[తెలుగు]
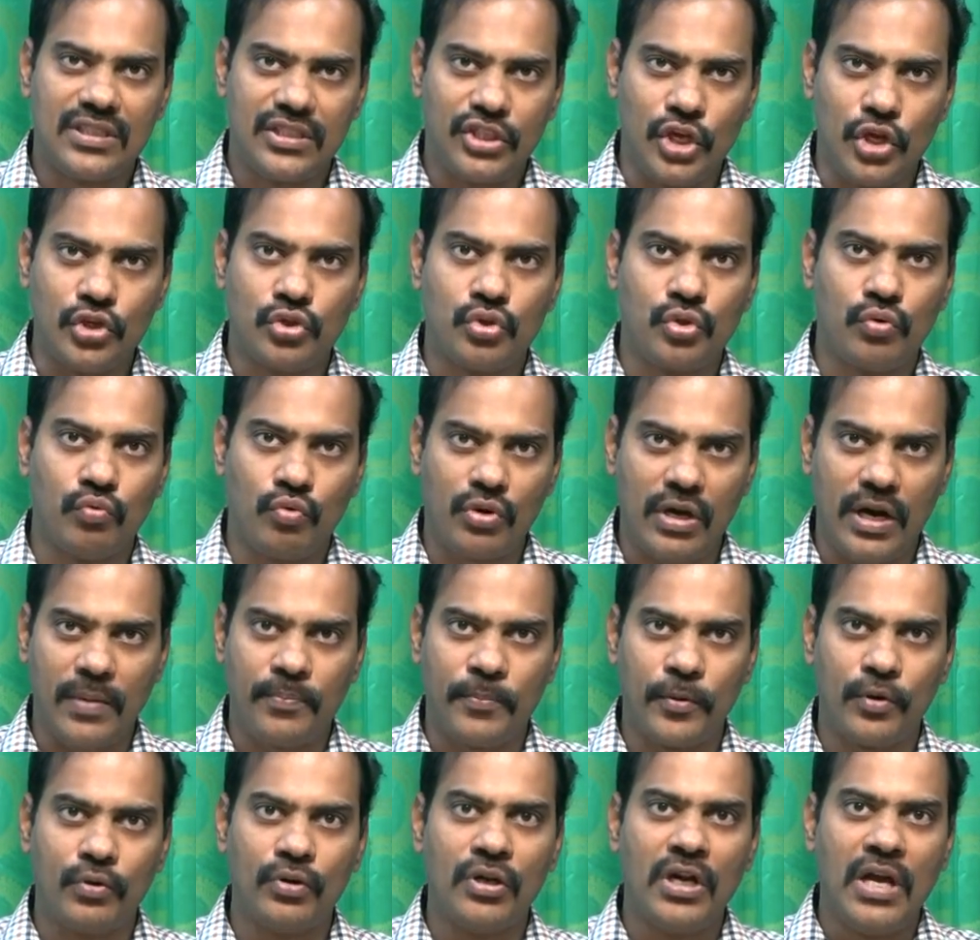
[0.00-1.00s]
చేస్తూ
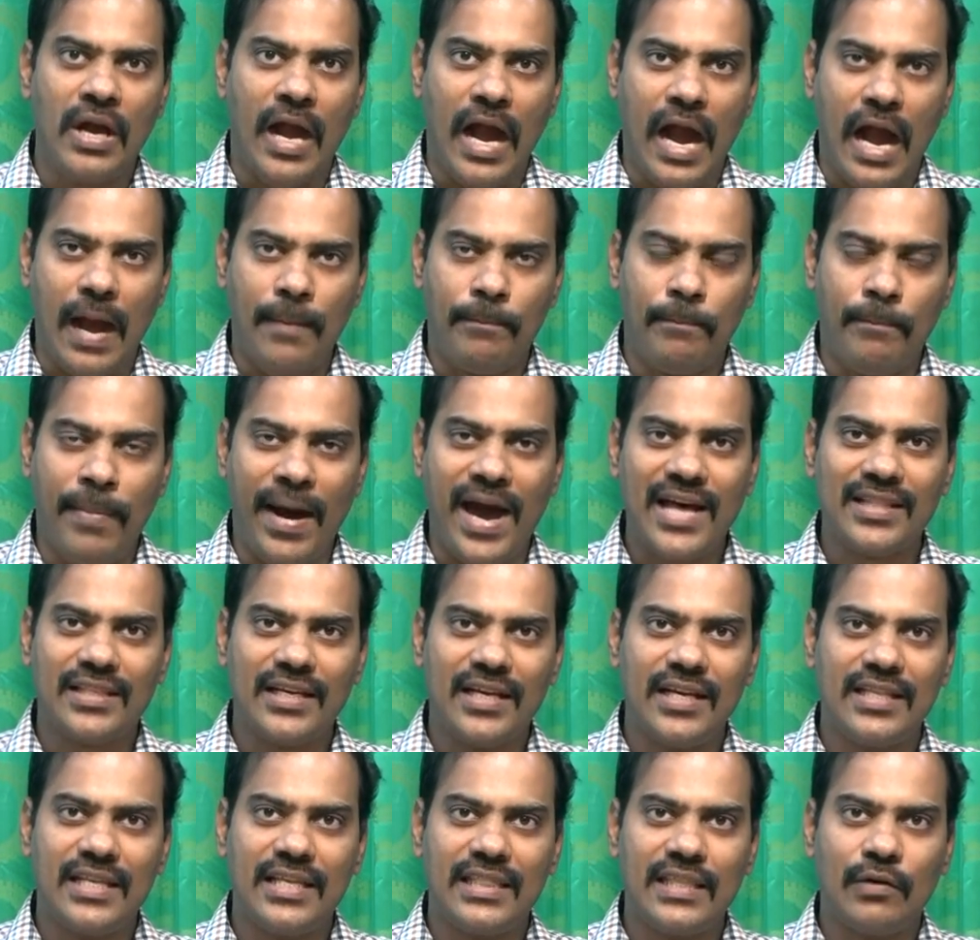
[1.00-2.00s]
ఉన్నప్పుడు ఆ బాధ
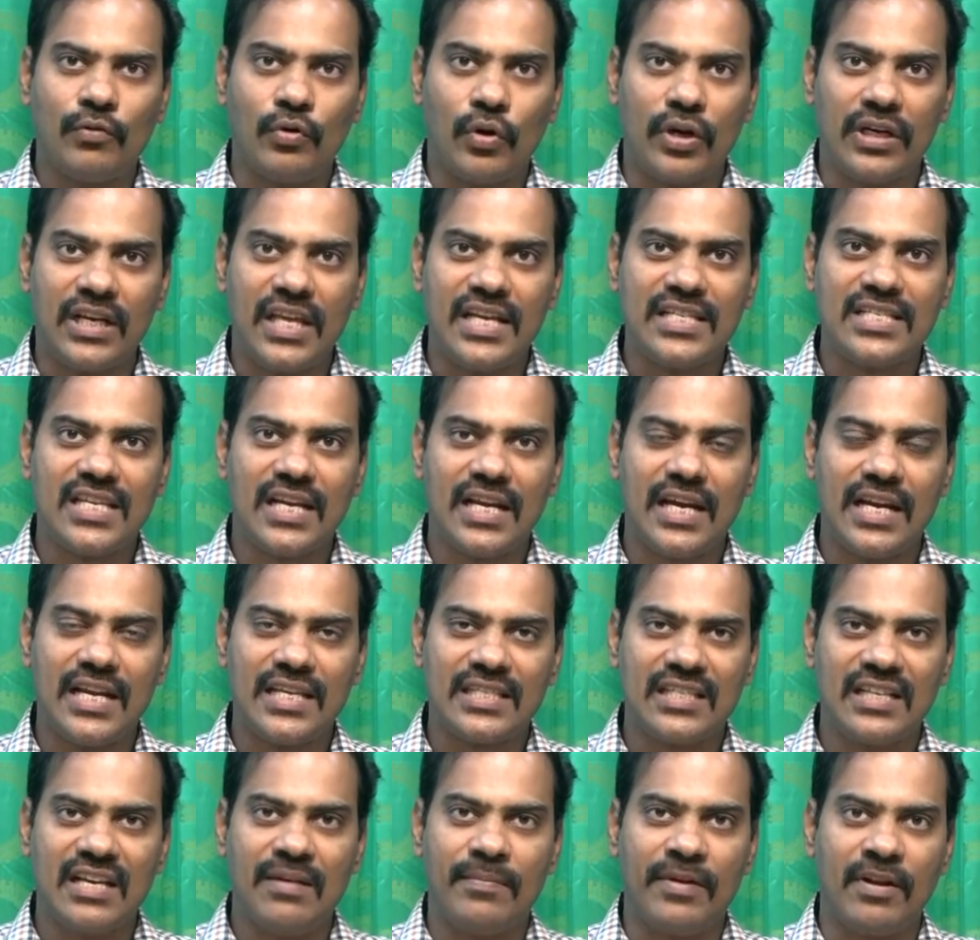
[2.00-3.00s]
ఏదైతే ఒక టీచర్గా
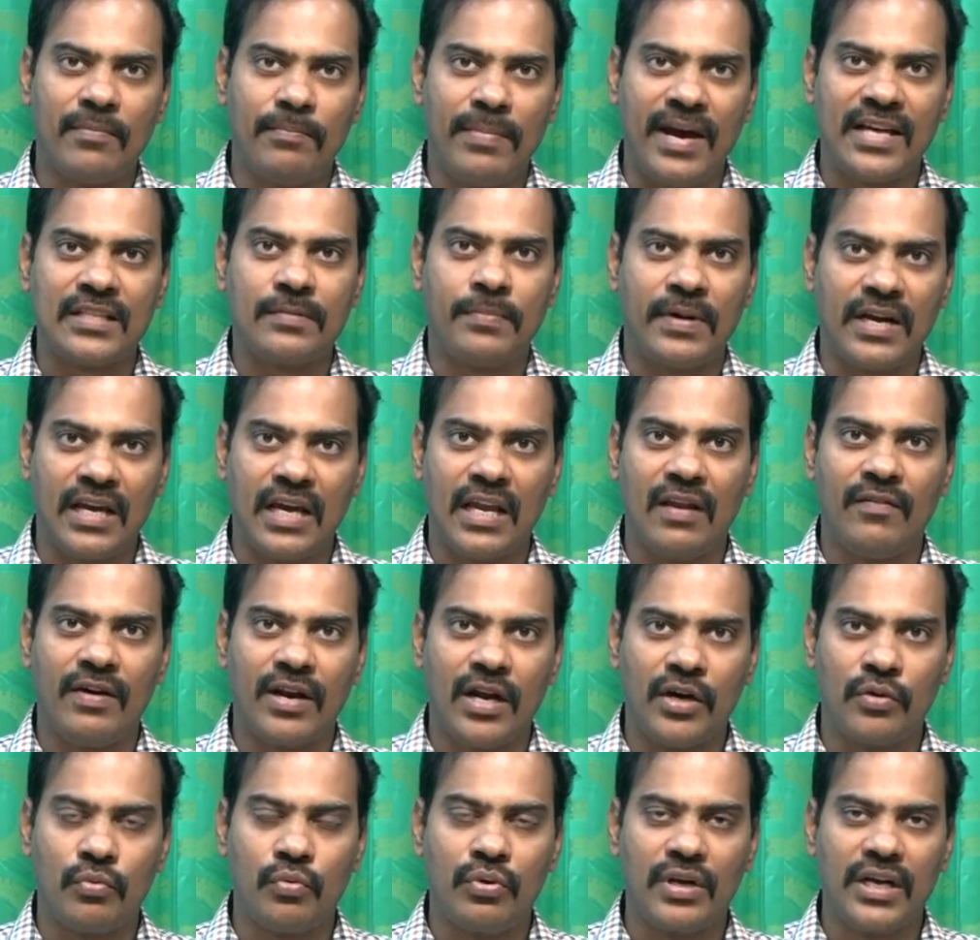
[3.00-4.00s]
నిజంగా మనం
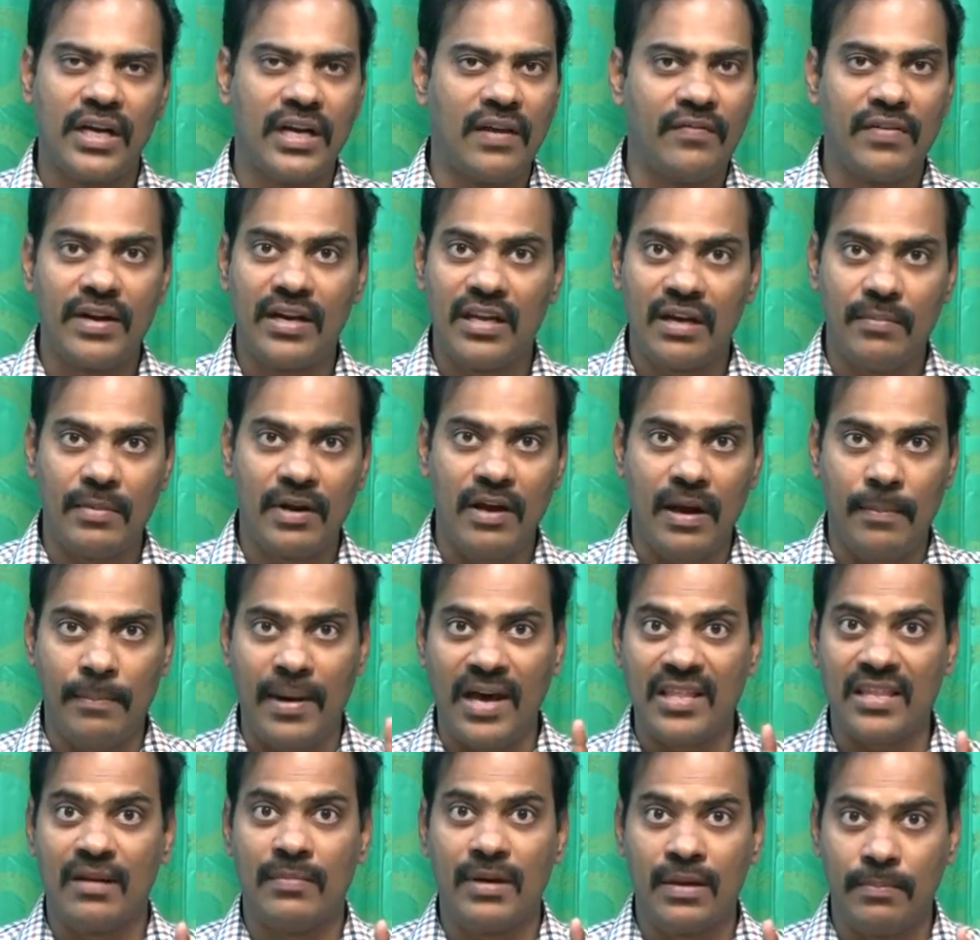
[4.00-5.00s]
బాధపడగలమని అనుకుంటే డెఫినెట్గా మనం ఆ
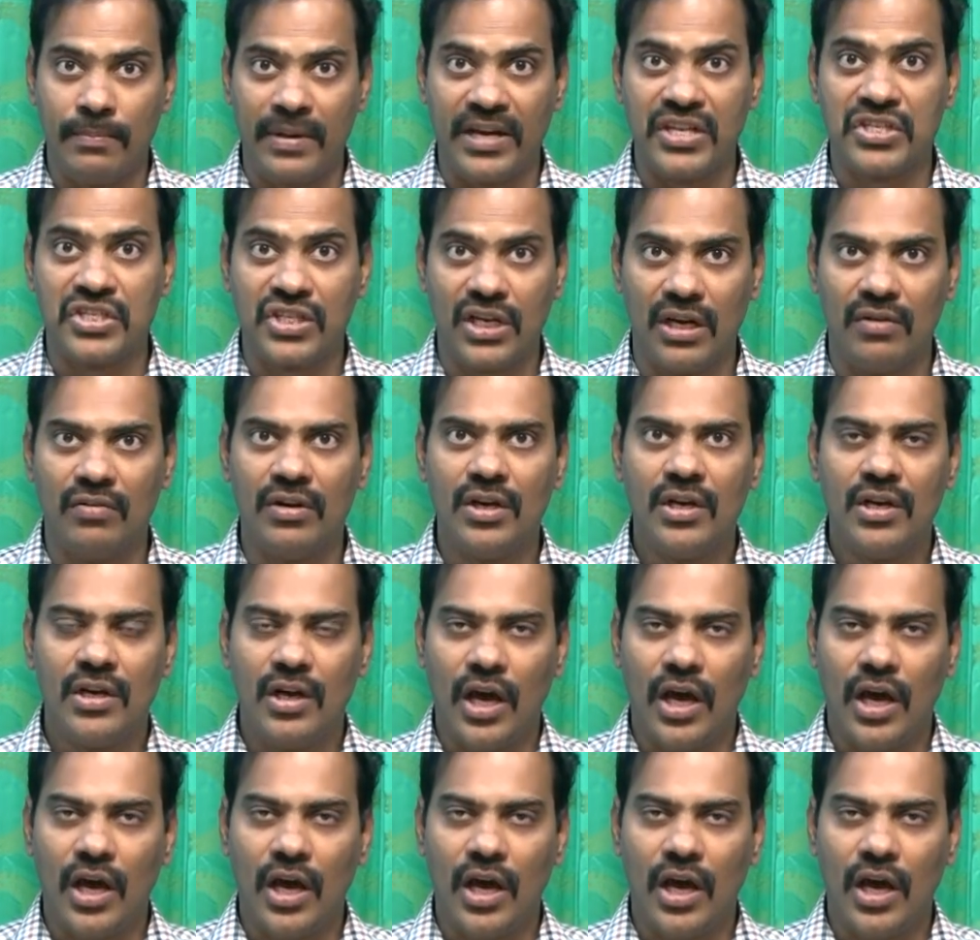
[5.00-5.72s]
బాధను మనం భరించలేము